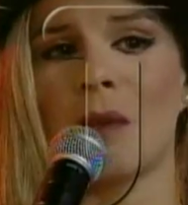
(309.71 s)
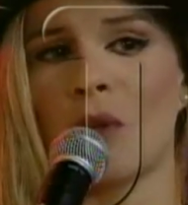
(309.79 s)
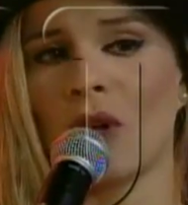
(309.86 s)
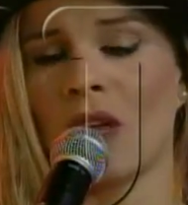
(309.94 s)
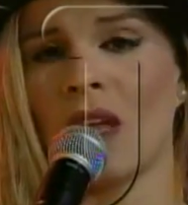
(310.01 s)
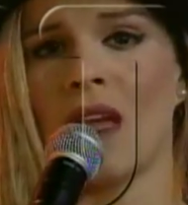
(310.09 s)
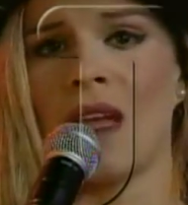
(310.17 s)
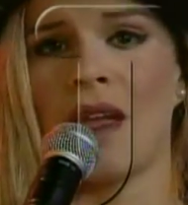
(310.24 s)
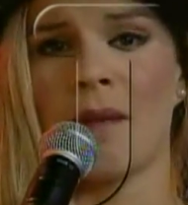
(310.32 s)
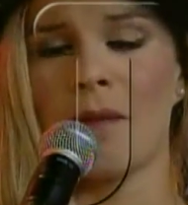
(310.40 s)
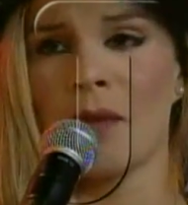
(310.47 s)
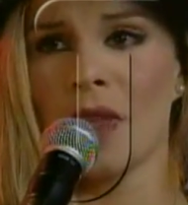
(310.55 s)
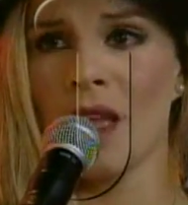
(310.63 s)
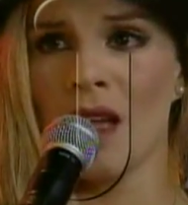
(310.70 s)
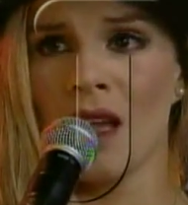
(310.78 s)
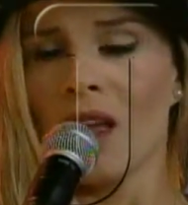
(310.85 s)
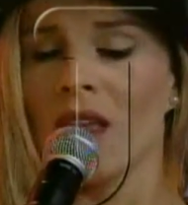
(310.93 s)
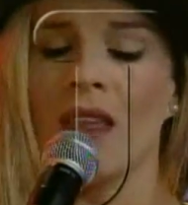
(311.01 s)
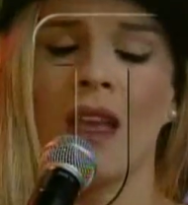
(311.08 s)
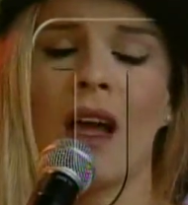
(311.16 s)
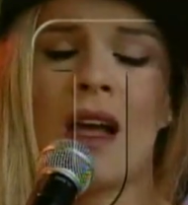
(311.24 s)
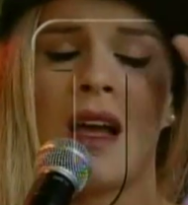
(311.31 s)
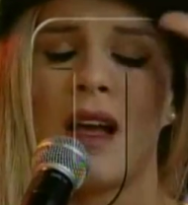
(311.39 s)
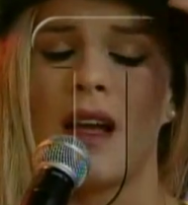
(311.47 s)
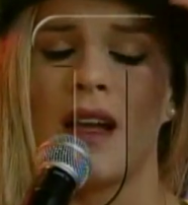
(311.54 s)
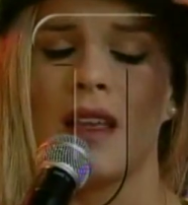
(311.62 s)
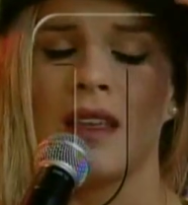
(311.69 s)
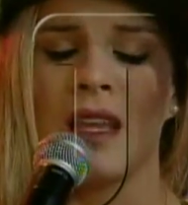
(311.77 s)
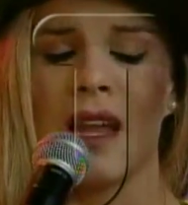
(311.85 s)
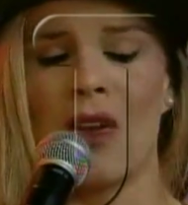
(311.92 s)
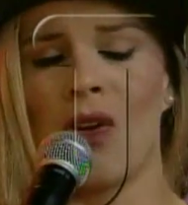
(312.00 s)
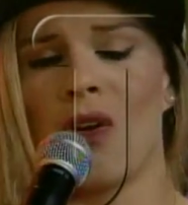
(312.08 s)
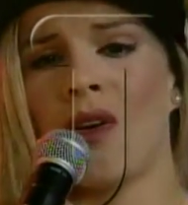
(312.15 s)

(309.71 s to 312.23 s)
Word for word: porque ya, ya no